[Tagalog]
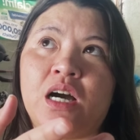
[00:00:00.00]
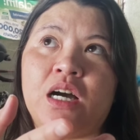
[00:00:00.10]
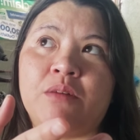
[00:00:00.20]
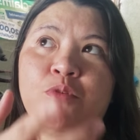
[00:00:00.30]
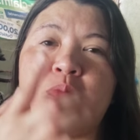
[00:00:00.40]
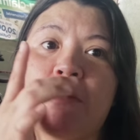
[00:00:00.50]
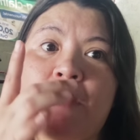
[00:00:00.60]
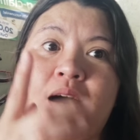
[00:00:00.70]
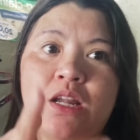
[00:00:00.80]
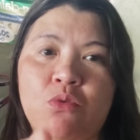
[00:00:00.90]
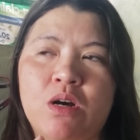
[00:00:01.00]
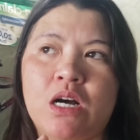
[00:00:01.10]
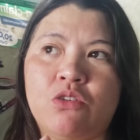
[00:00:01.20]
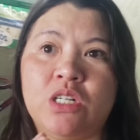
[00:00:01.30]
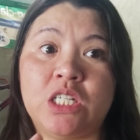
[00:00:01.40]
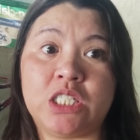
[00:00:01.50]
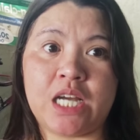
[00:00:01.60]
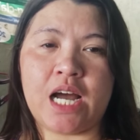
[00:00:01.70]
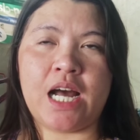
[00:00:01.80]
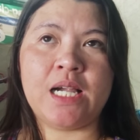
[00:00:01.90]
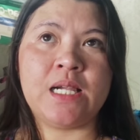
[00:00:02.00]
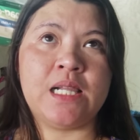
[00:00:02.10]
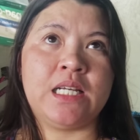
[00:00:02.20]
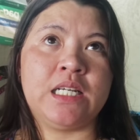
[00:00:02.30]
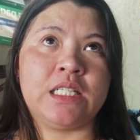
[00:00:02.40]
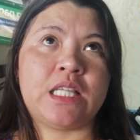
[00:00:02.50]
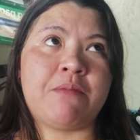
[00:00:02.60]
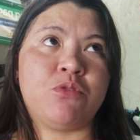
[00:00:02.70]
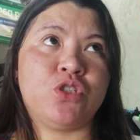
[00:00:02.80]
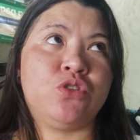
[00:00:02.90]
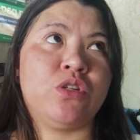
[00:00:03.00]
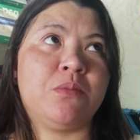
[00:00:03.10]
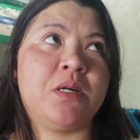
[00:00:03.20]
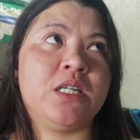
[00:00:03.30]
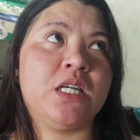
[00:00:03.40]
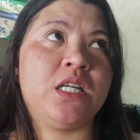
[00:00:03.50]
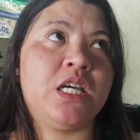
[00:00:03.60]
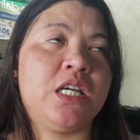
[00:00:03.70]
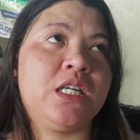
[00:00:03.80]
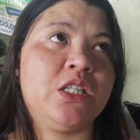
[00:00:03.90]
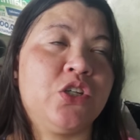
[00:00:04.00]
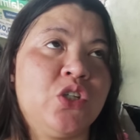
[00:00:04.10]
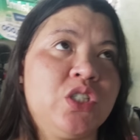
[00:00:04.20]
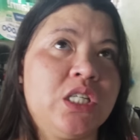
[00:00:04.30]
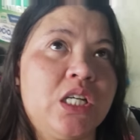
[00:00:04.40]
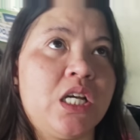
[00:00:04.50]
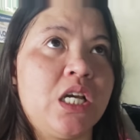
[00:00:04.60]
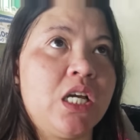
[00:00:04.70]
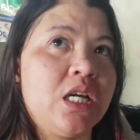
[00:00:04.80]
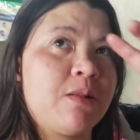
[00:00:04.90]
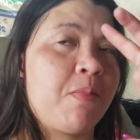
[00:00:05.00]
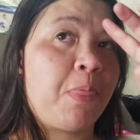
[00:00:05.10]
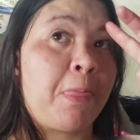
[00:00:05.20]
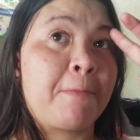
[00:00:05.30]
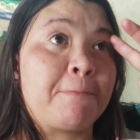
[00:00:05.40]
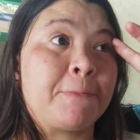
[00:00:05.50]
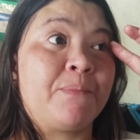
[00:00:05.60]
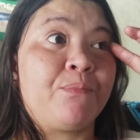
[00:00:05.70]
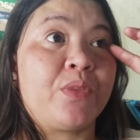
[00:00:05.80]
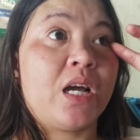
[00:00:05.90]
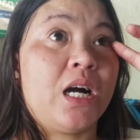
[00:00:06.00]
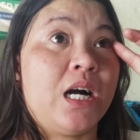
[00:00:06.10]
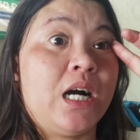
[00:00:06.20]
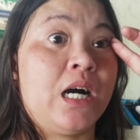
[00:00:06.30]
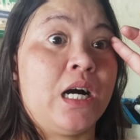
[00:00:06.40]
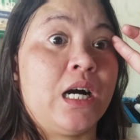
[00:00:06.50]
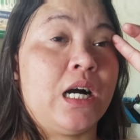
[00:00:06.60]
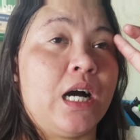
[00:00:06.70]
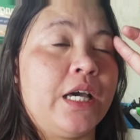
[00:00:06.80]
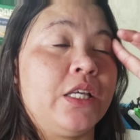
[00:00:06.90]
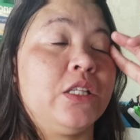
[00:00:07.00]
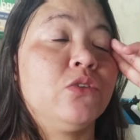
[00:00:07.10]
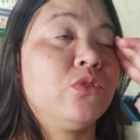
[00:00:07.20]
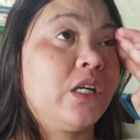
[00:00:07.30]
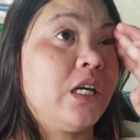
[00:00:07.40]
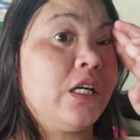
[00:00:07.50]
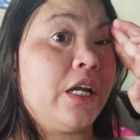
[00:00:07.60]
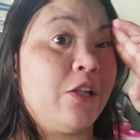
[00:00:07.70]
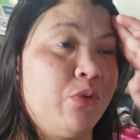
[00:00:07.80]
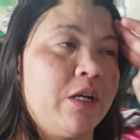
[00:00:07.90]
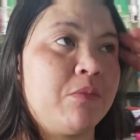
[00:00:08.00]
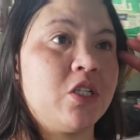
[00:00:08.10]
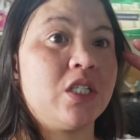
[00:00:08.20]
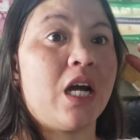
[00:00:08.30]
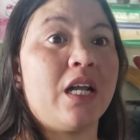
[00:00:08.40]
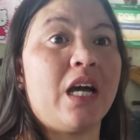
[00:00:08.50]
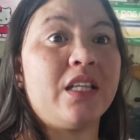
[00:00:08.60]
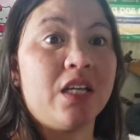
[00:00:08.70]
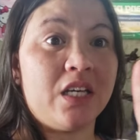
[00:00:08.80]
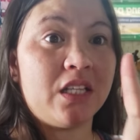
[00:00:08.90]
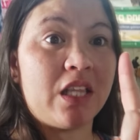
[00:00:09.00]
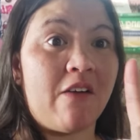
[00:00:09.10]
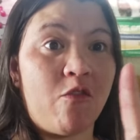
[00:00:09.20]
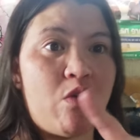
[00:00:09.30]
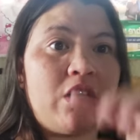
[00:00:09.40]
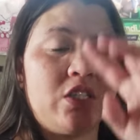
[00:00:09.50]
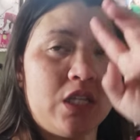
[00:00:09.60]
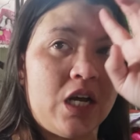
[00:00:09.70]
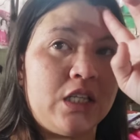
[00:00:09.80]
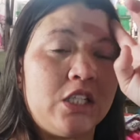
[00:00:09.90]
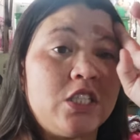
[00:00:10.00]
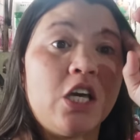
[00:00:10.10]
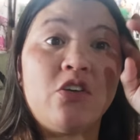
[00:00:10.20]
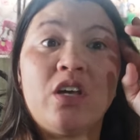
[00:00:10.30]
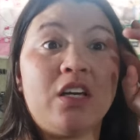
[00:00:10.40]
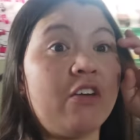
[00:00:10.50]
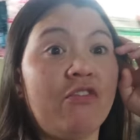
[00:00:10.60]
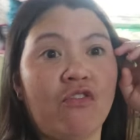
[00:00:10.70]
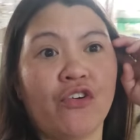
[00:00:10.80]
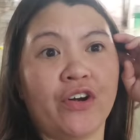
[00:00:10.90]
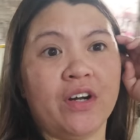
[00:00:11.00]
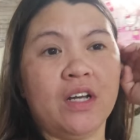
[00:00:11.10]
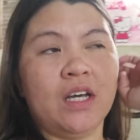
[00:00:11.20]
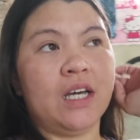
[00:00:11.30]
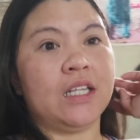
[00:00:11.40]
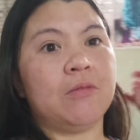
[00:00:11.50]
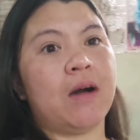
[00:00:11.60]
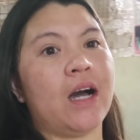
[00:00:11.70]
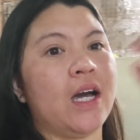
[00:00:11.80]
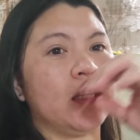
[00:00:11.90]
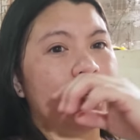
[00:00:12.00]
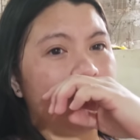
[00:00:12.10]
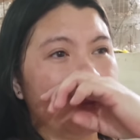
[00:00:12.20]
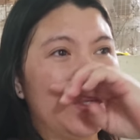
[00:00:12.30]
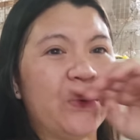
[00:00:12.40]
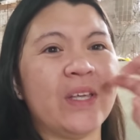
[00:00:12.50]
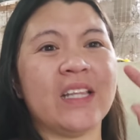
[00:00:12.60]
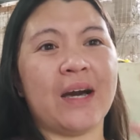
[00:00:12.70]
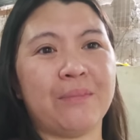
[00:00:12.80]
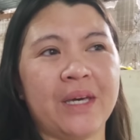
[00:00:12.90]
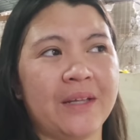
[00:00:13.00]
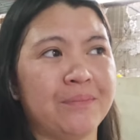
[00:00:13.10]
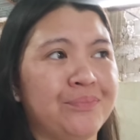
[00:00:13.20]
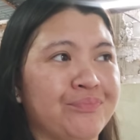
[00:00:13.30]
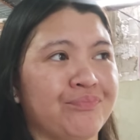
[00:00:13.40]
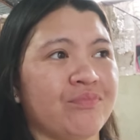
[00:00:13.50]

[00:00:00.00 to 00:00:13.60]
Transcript: uh, pumapangalawa uli siya. Tapos yun namang naging nursery, uh, ay nung naging grade 1 naman siya, ay naging top 1 siya. Tapos ngayon naging 4. Diba? Kahit na anong gawin namin,